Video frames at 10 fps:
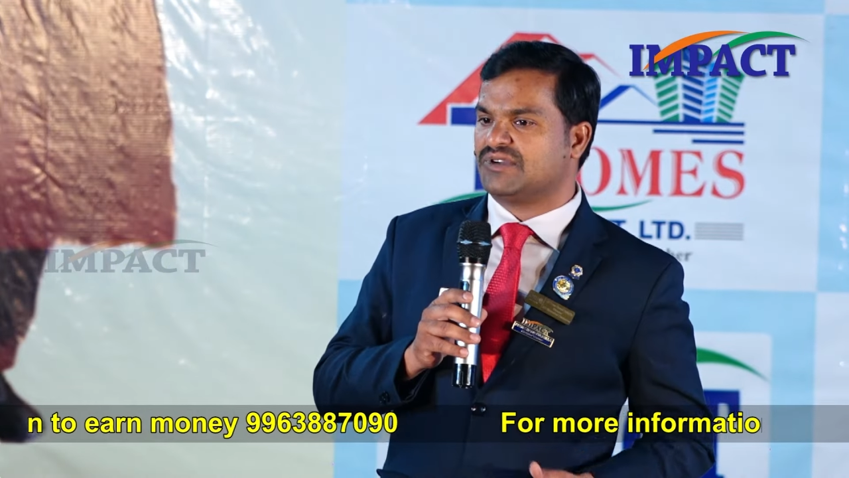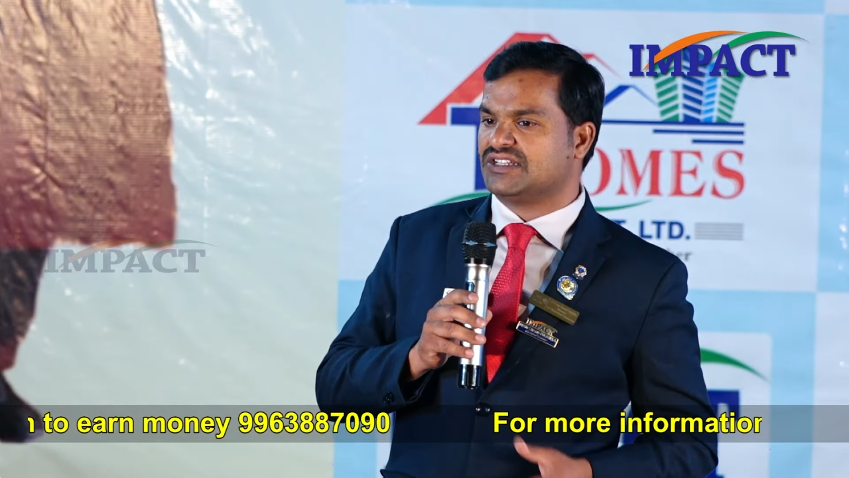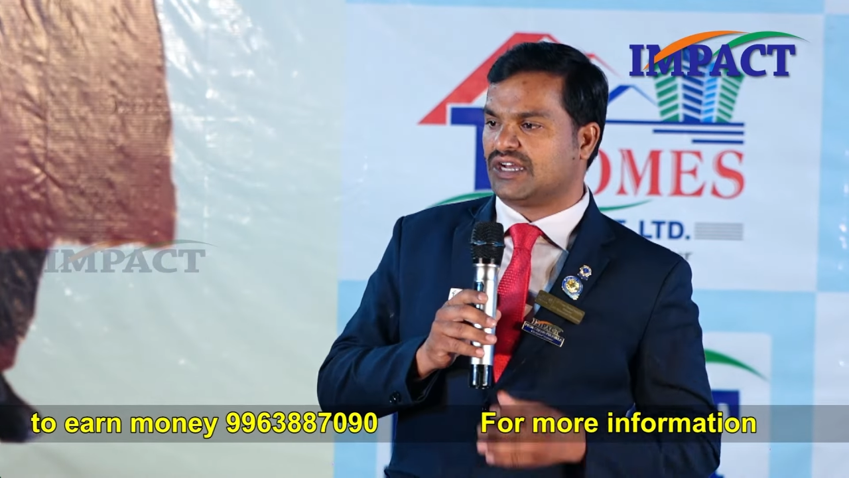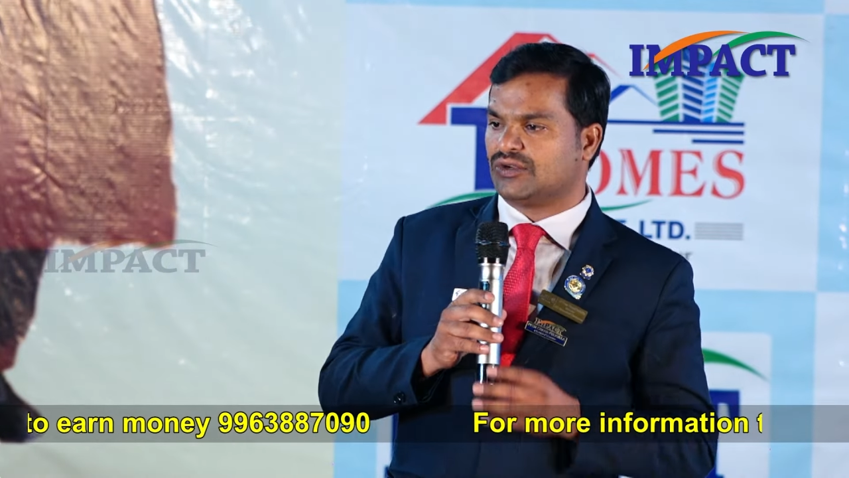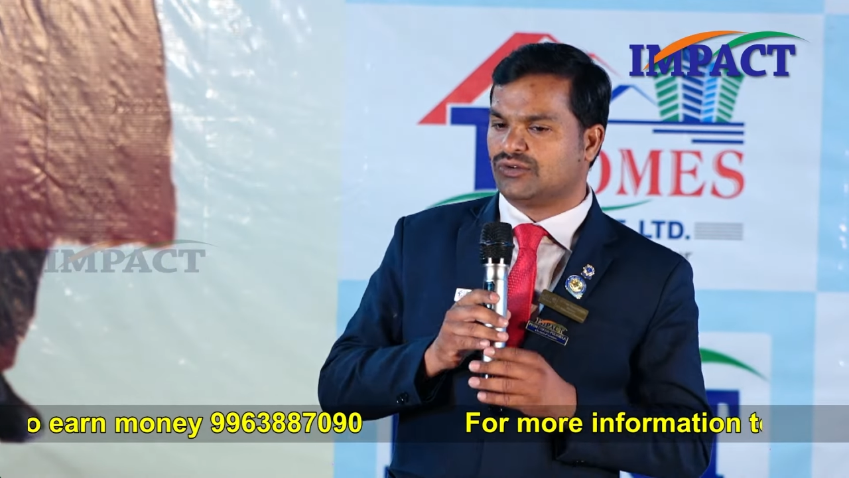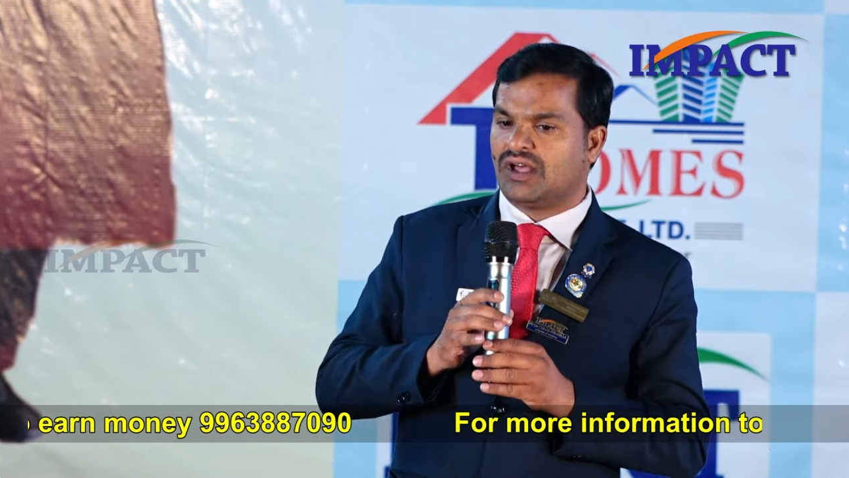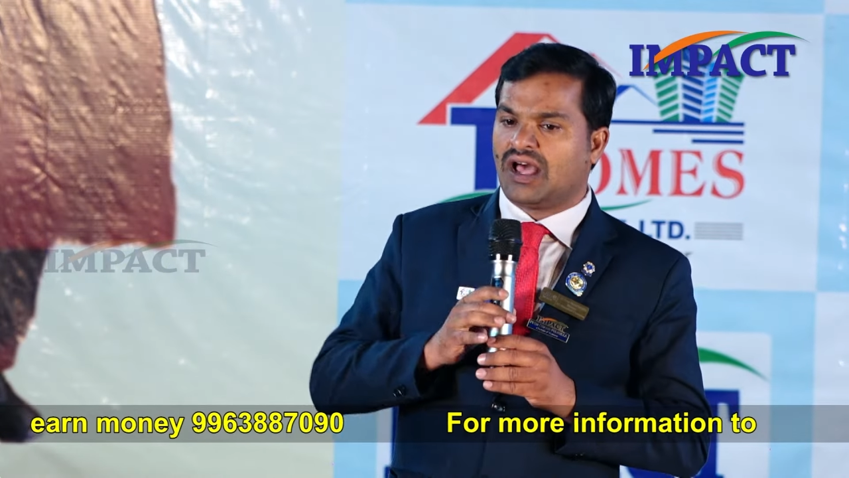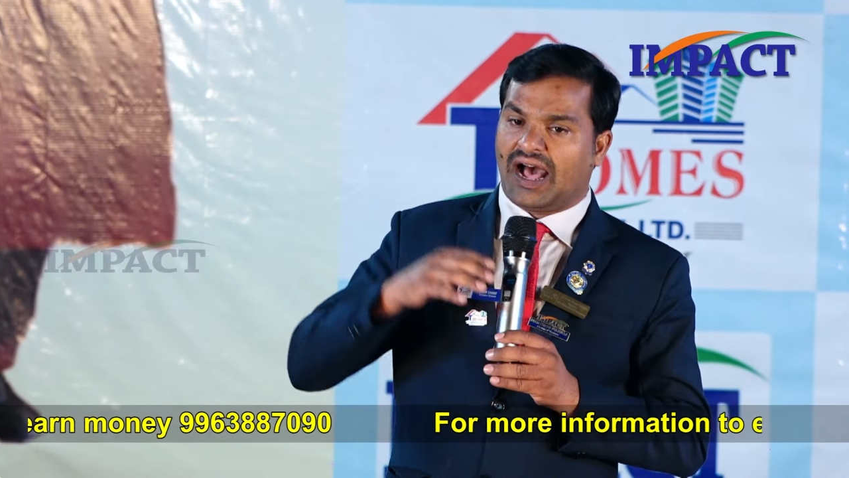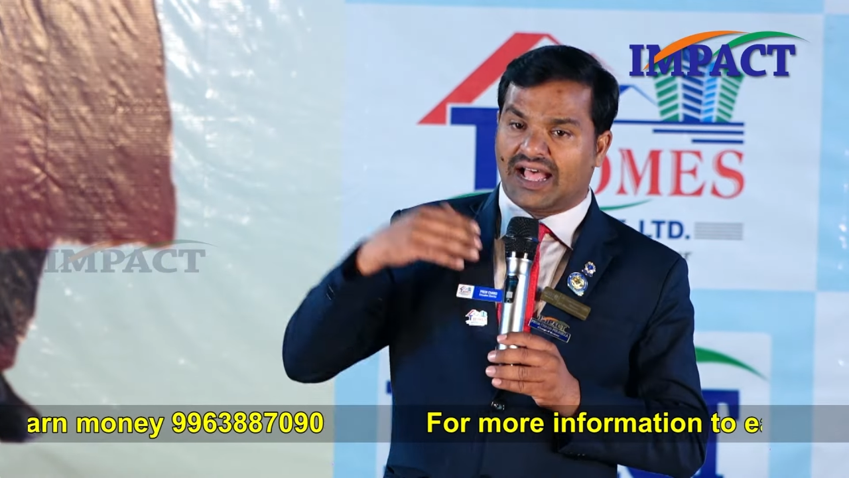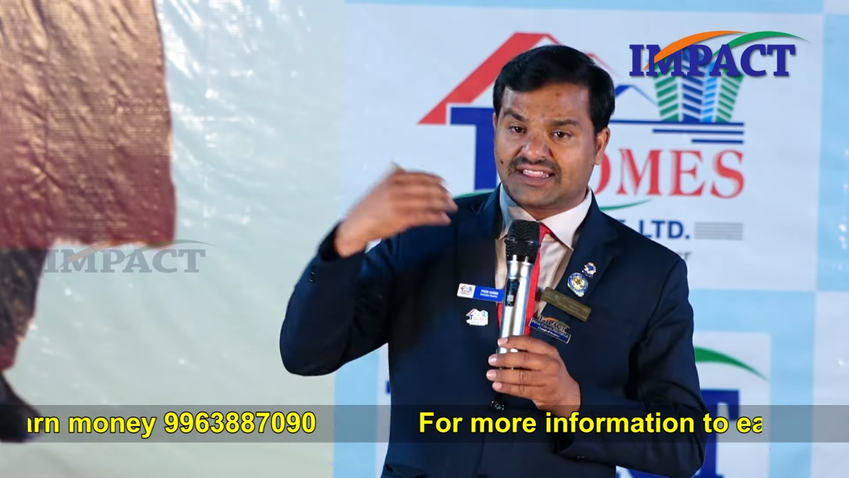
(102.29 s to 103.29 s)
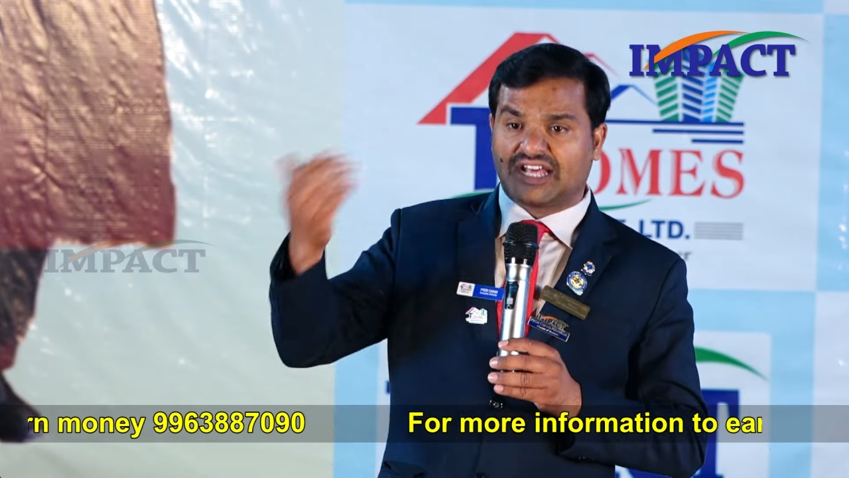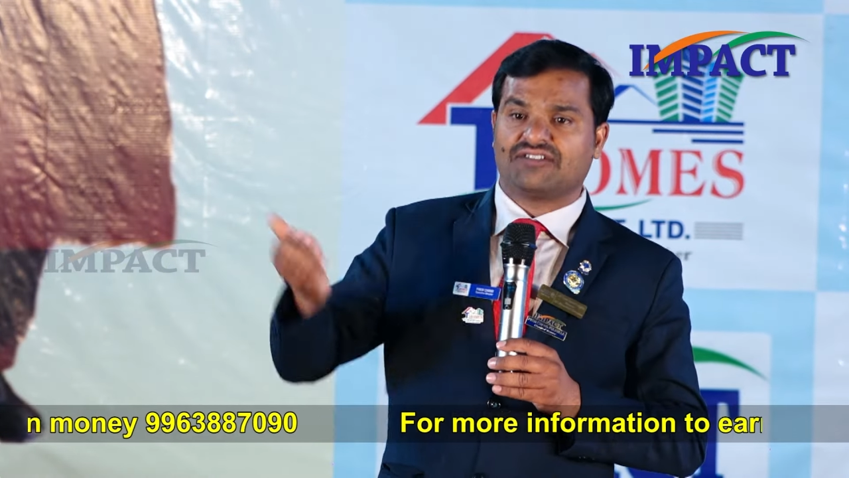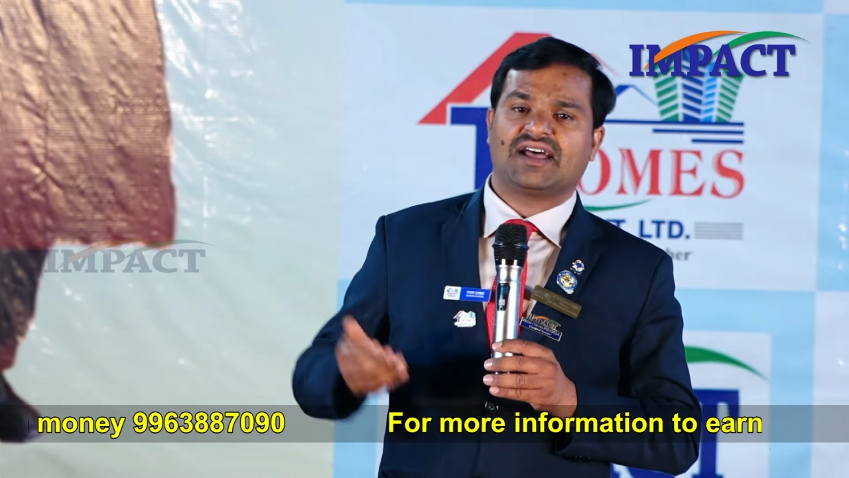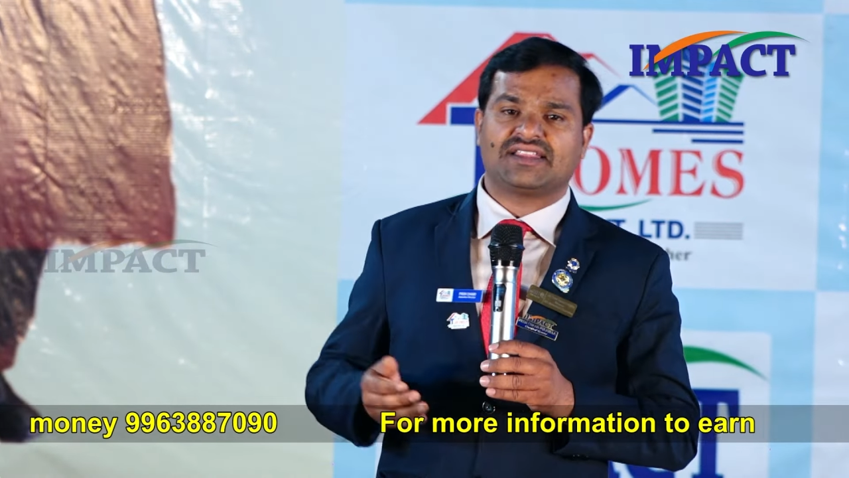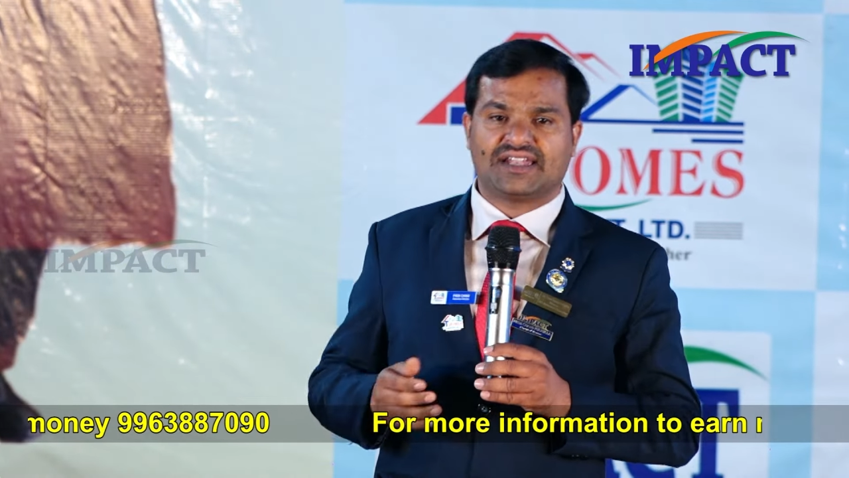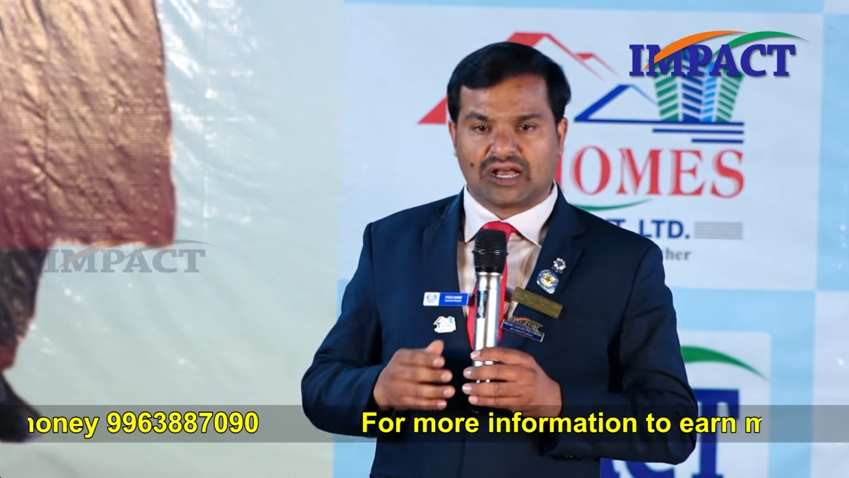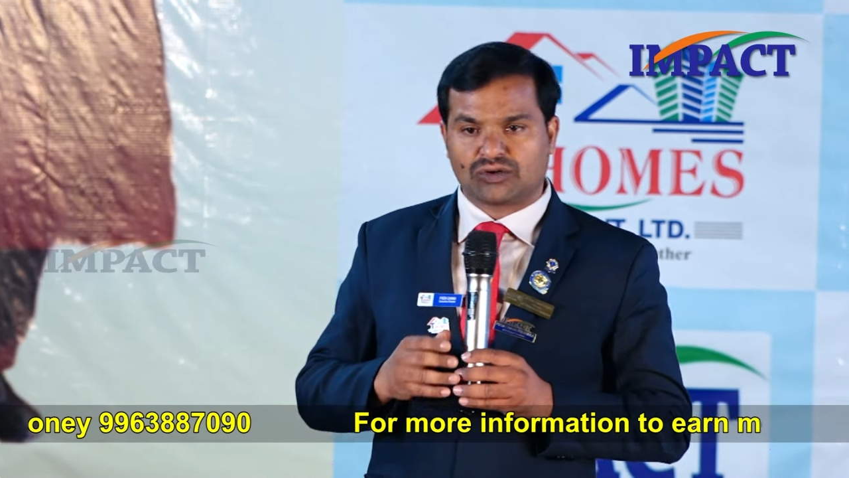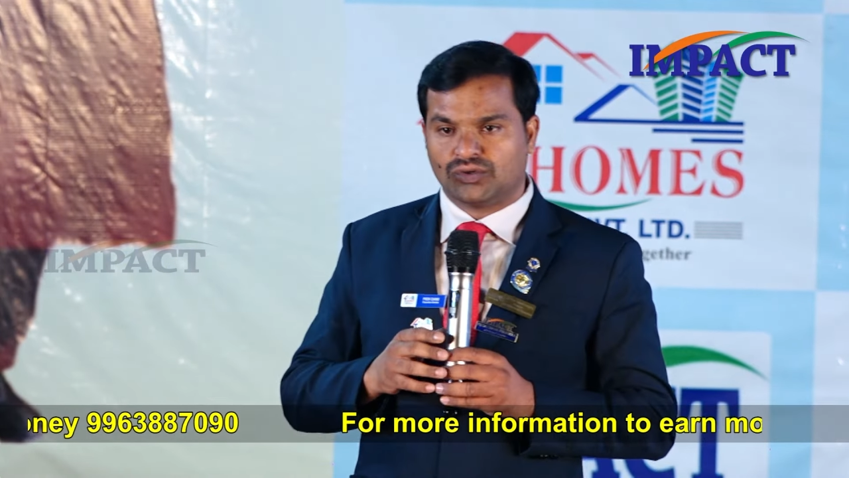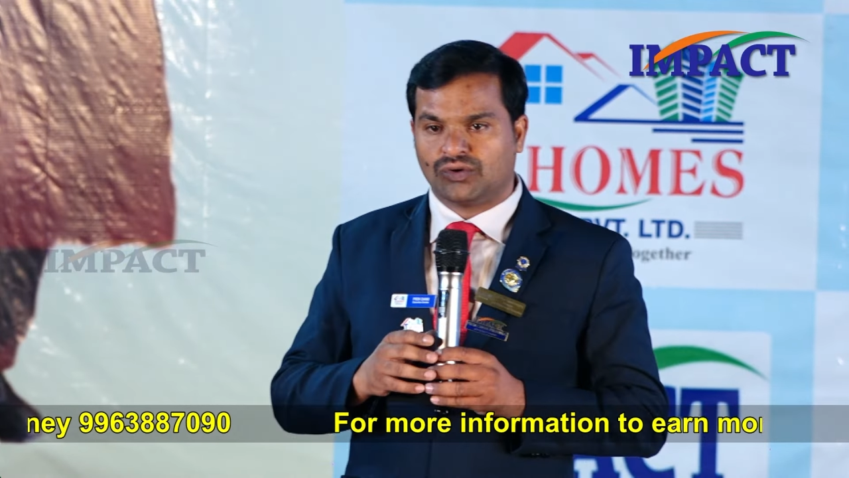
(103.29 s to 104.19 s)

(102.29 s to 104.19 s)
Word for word: చేశాను ఆ తర్వాత నాకు